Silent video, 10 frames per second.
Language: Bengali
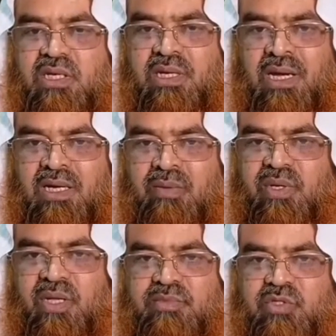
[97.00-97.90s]
নাম
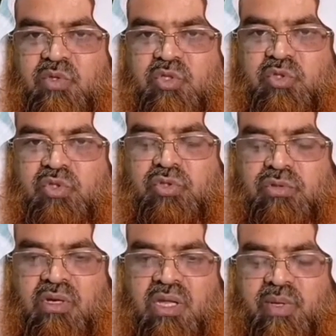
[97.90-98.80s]
নাম যেগুলো সুন্দর
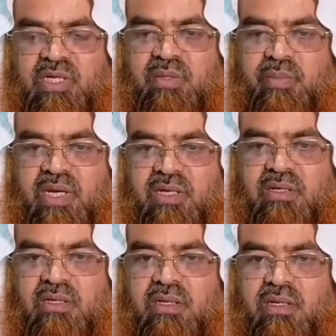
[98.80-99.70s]
সুন্দর নাম রাখতে পারেন
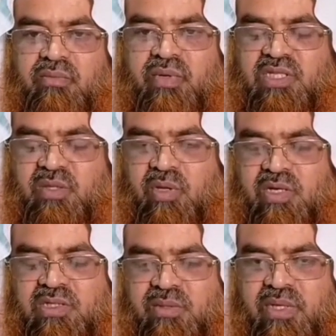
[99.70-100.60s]
ফাতেমা
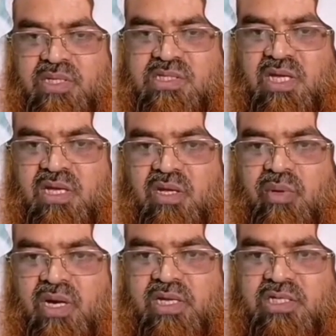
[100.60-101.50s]
রাখতে পারেন জায়নাব
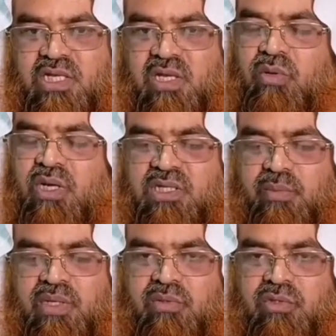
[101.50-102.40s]
আয়েশা এগুলো রাখতে
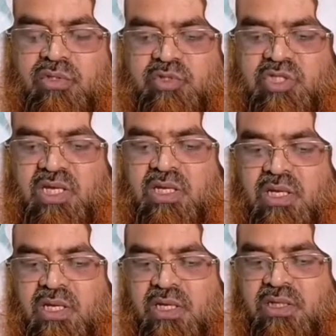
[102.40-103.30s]
পারেন কোনো সমস্যা নেই
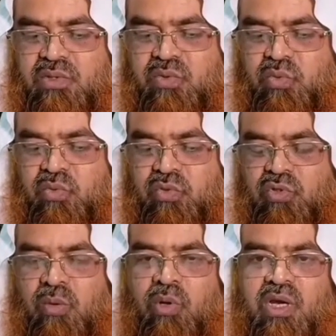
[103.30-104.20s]
কিন্তু
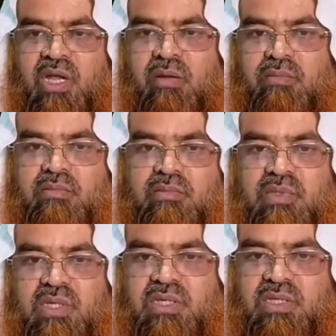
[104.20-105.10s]
ডবল নাম
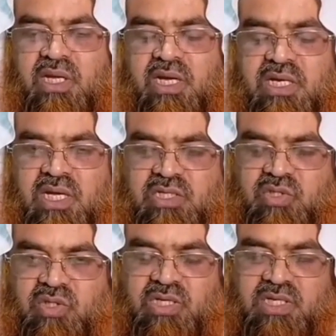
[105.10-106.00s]
রাখাটা
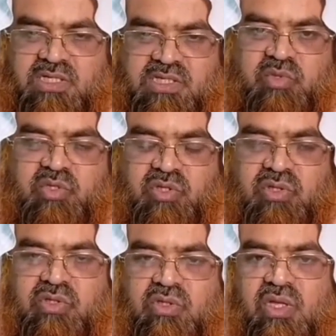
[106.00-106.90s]
আসলে ইসলামী
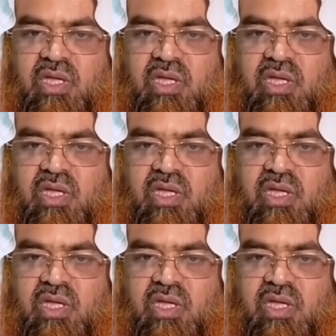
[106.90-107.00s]
শরীয়ত